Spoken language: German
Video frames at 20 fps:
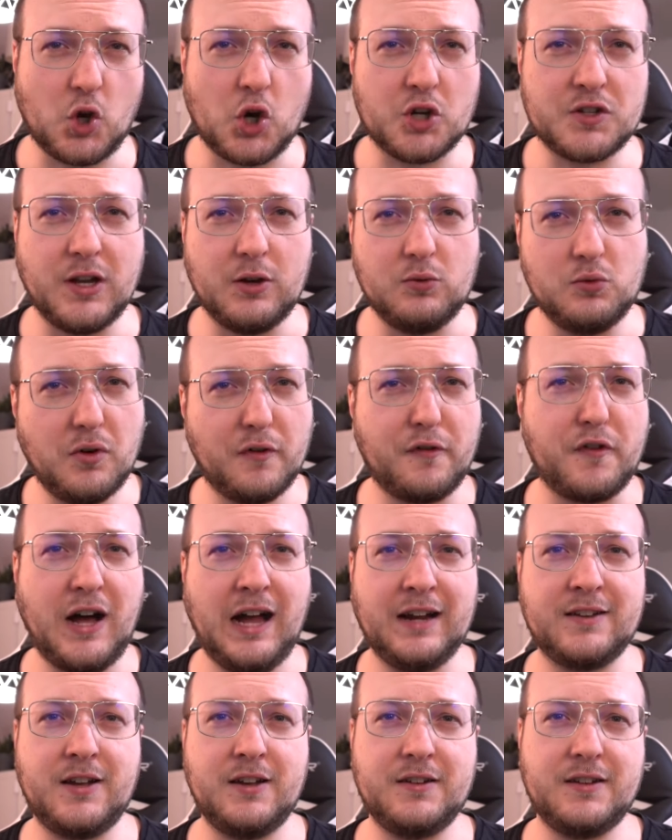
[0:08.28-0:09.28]
Doch der
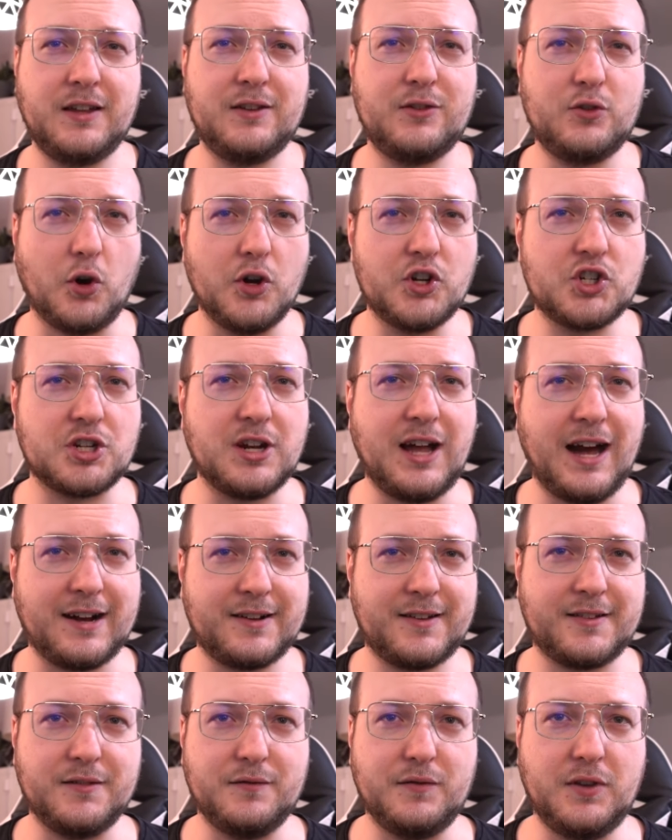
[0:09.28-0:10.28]
Urvater der deutschen
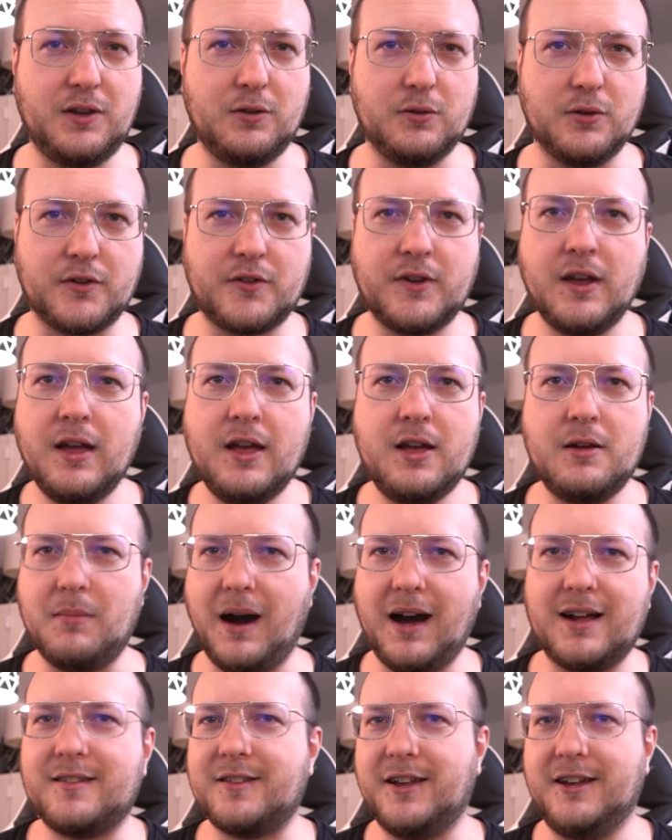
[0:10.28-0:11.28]
Aktienvideos
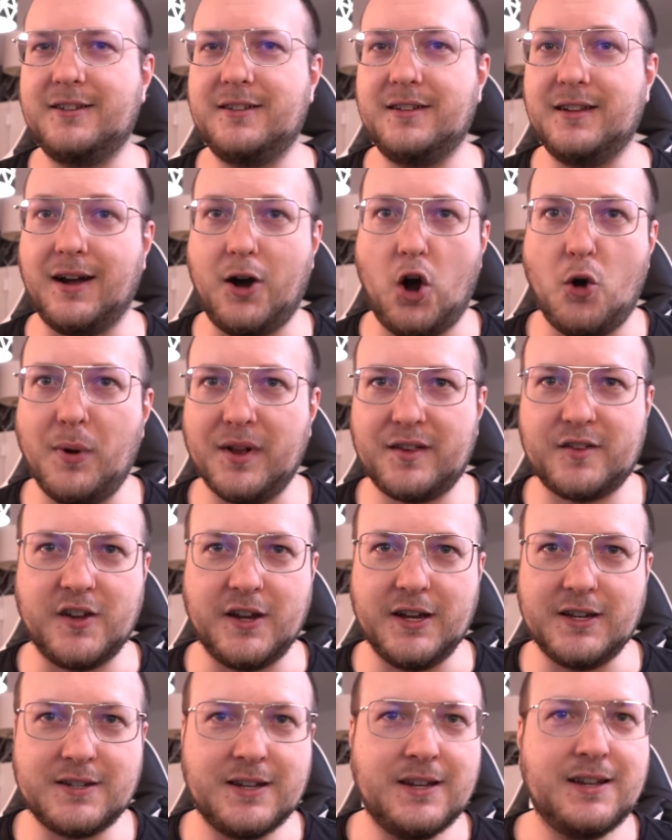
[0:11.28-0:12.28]
macht seit geraumer
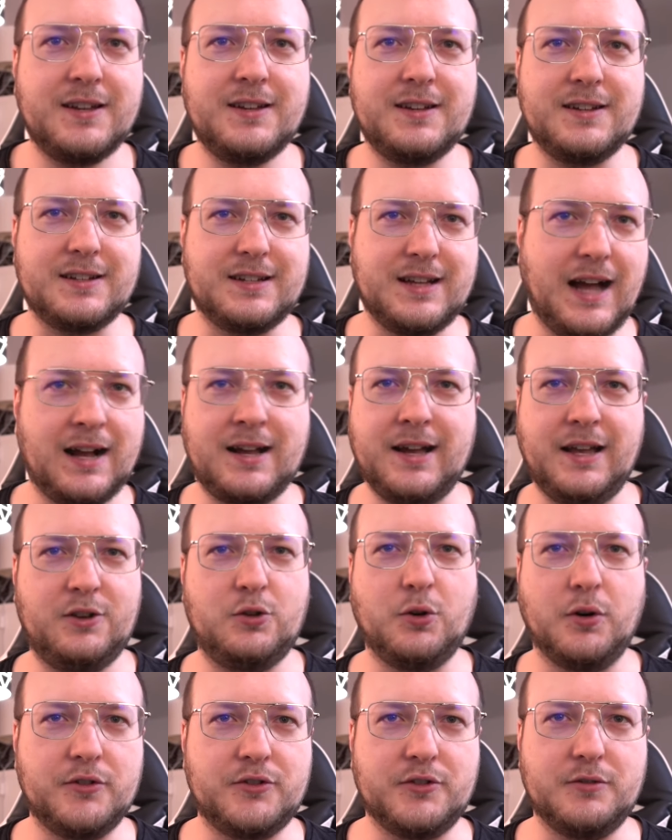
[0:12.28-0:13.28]
Zeit gar kein
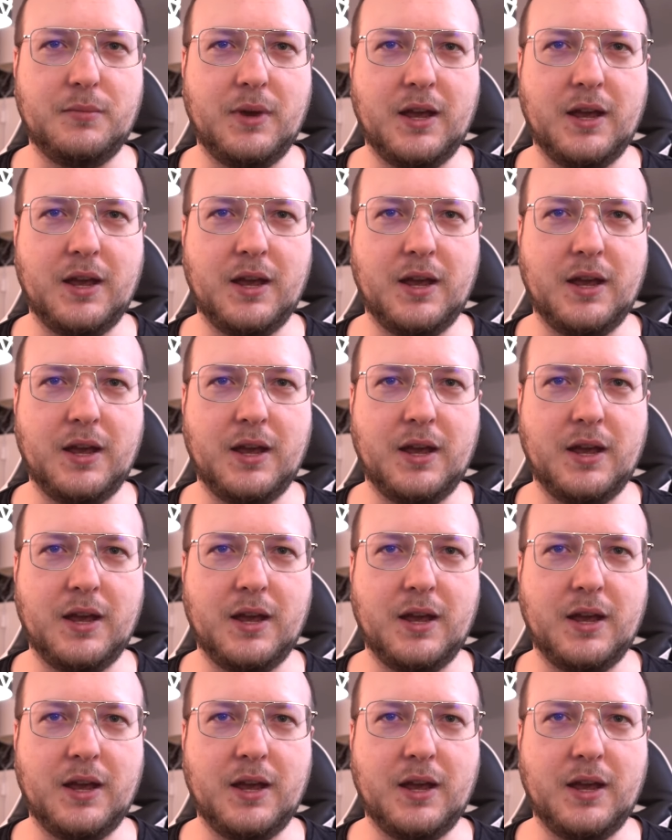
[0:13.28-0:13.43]
Content